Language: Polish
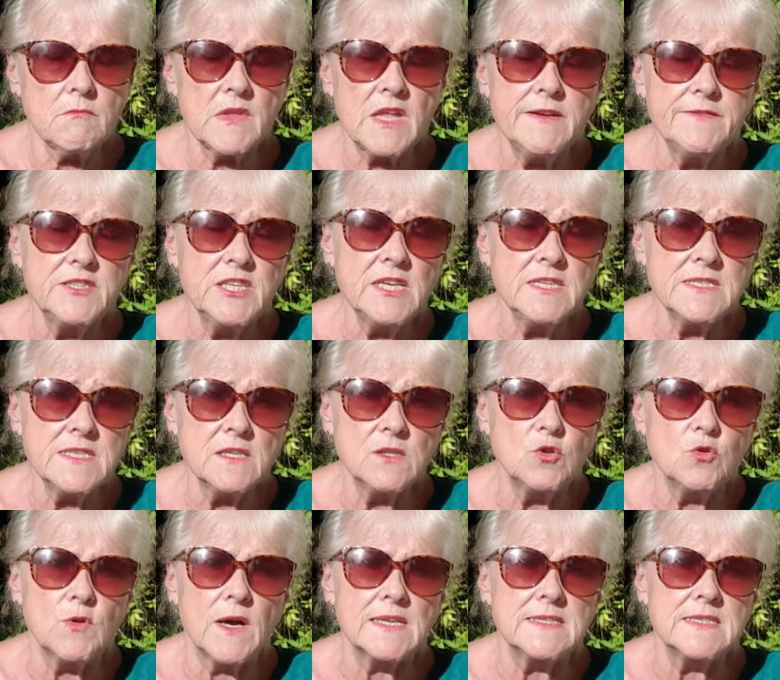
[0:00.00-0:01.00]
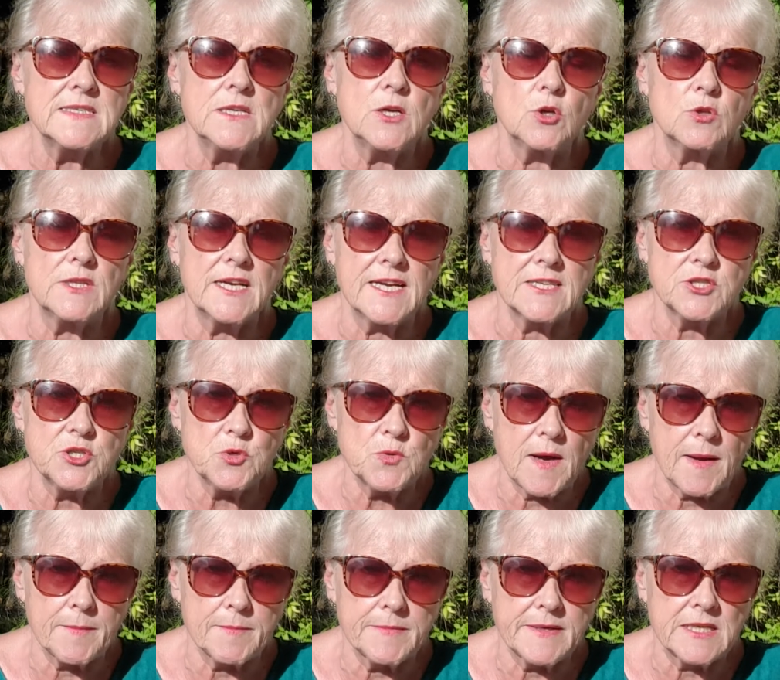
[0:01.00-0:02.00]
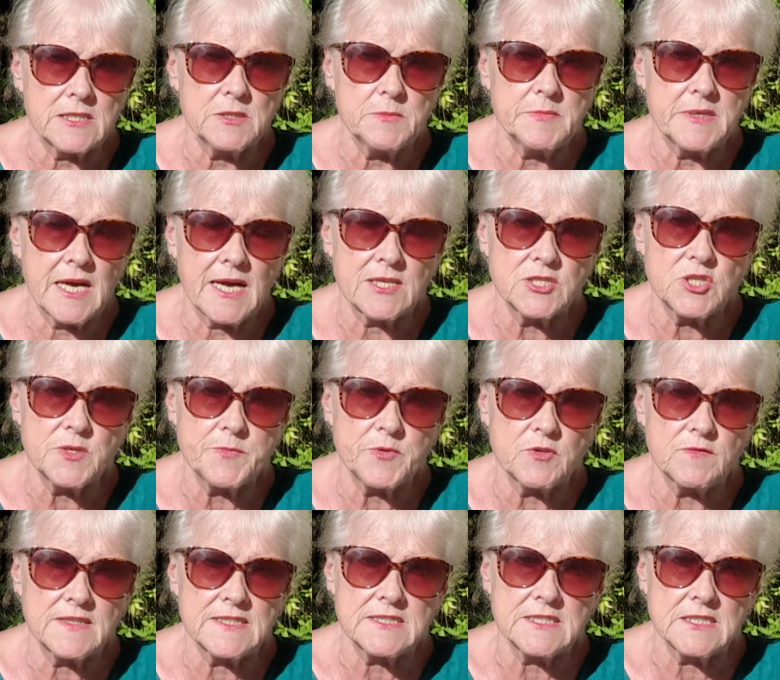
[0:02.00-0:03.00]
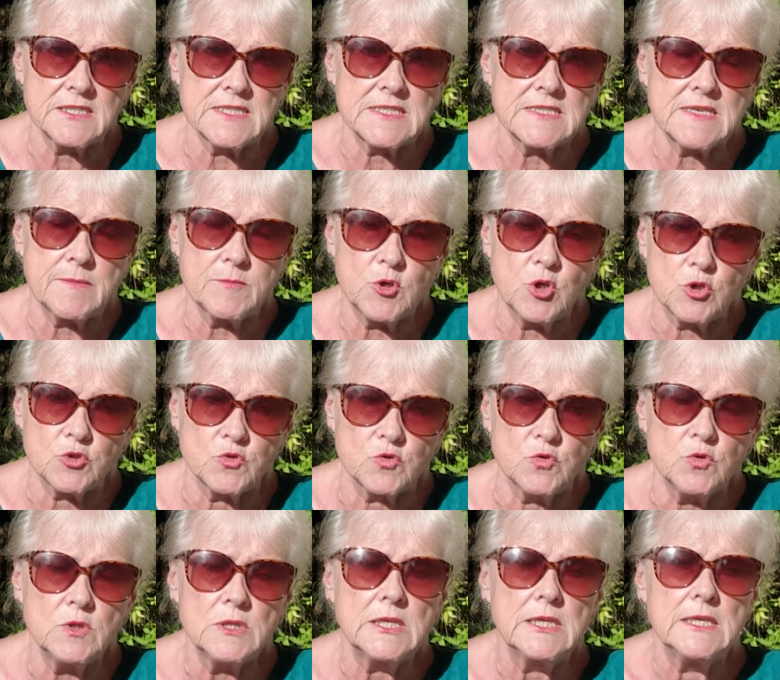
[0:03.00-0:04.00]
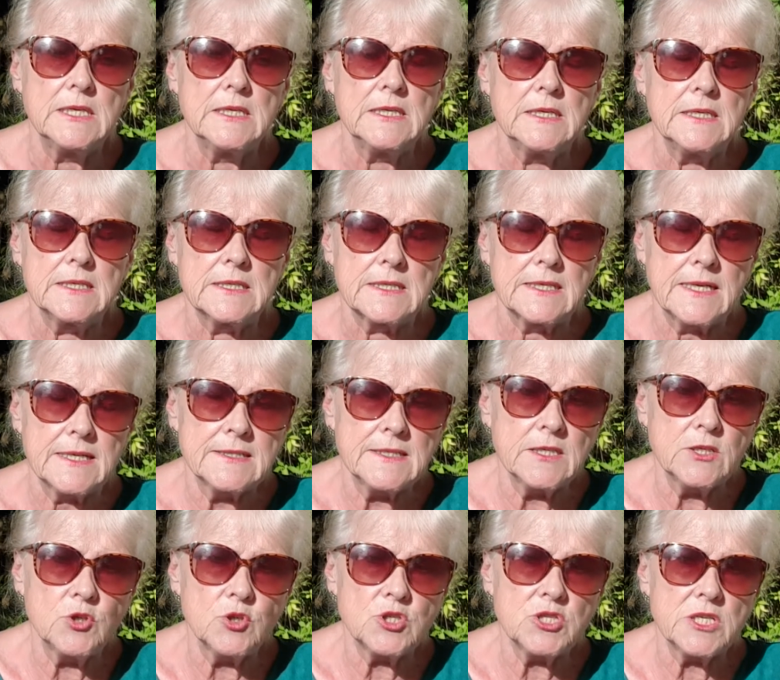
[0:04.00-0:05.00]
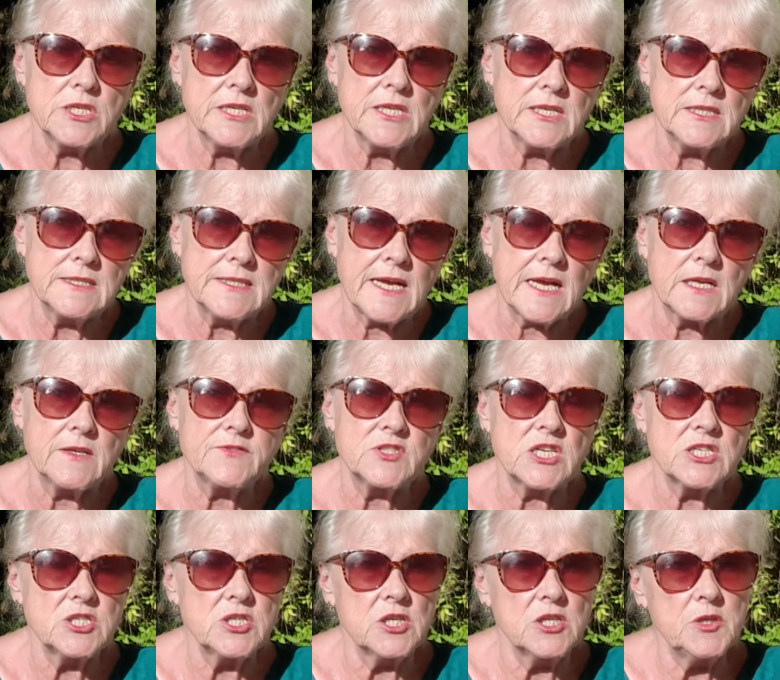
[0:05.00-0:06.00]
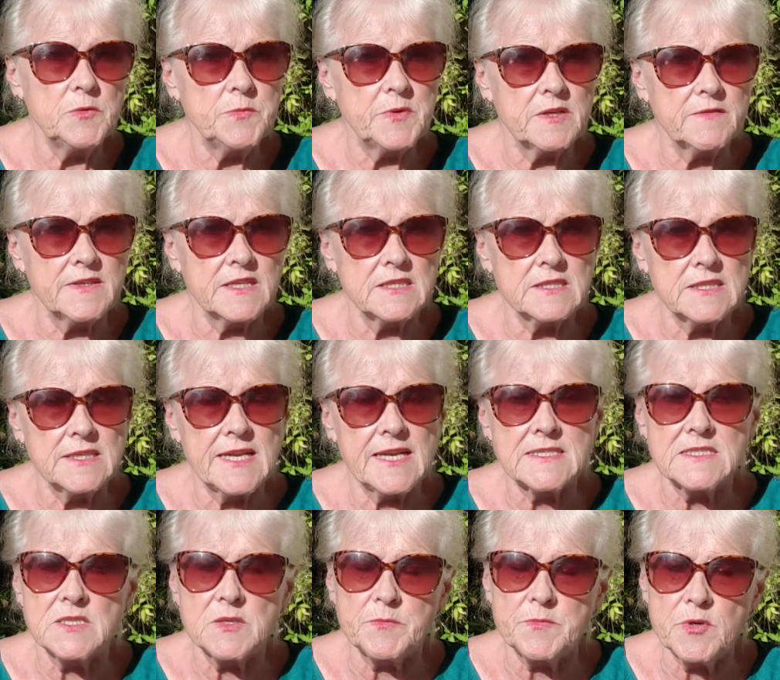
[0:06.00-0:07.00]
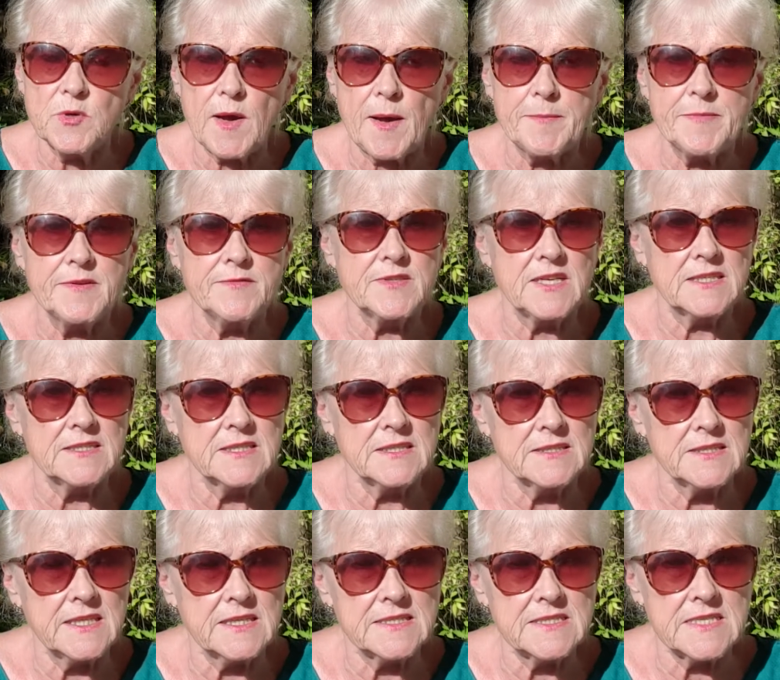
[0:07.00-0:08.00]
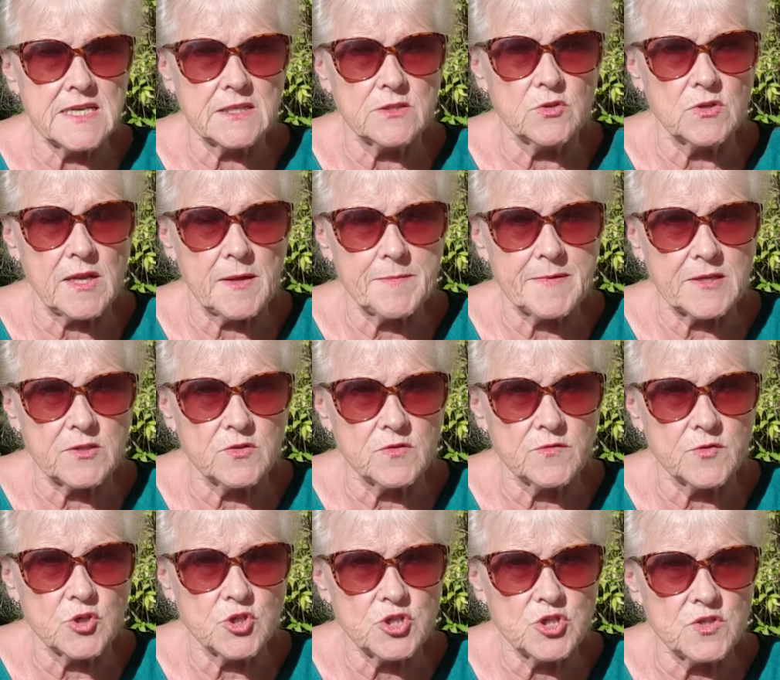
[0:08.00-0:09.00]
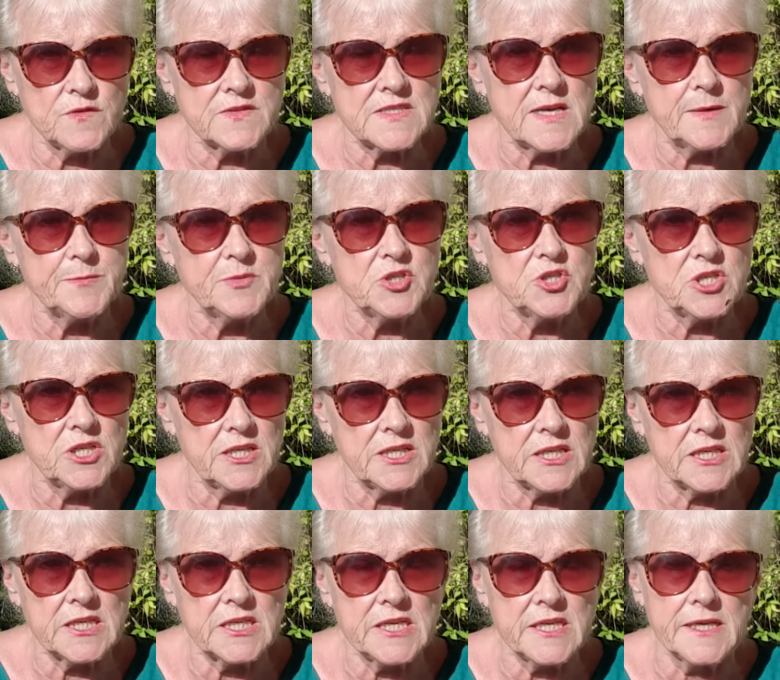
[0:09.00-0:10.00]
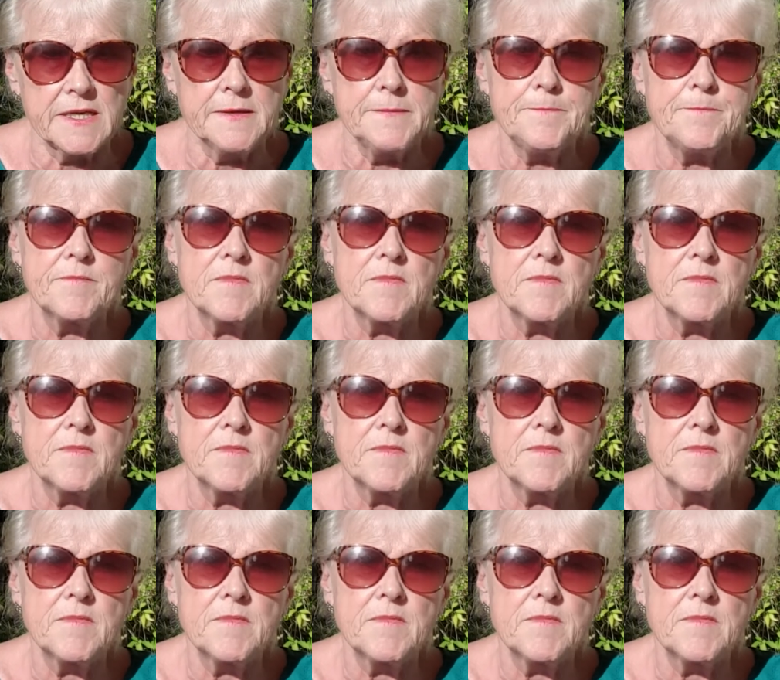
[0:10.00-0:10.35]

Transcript: W tej sytuacji odradziłam pani Beacie prowadzenie samochodu, dlatego że jednak w czasie hiperwentylacji była pewna tendencja do napadowości w zapisie EEG.